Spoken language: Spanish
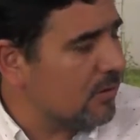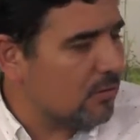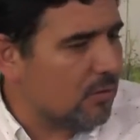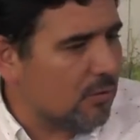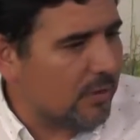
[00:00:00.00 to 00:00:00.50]

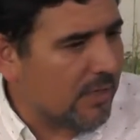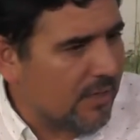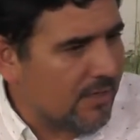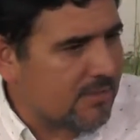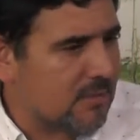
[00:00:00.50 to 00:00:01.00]
recorrió algunas
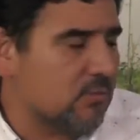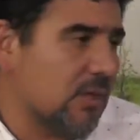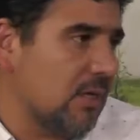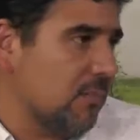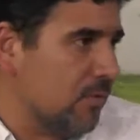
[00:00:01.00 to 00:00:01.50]
casas, su
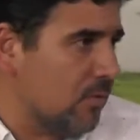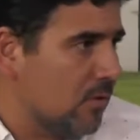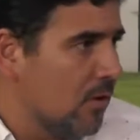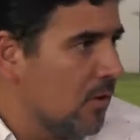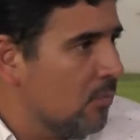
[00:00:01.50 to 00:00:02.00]

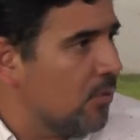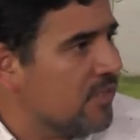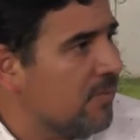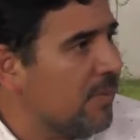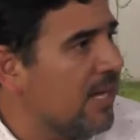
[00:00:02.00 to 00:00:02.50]
equipo
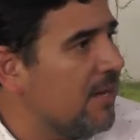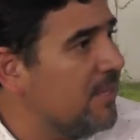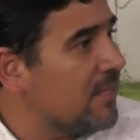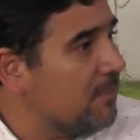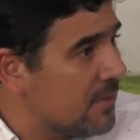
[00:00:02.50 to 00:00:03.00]
municipal
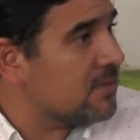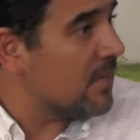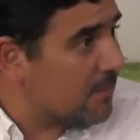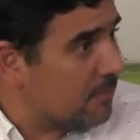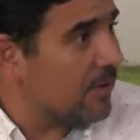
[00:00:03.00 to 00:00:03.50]
además también
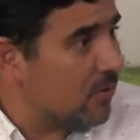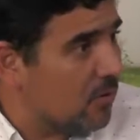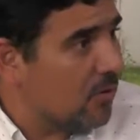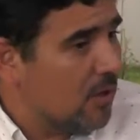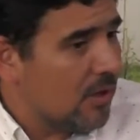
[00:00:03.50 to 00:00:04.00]
se
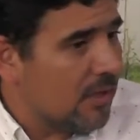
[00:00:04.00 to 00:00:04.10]
desplegó.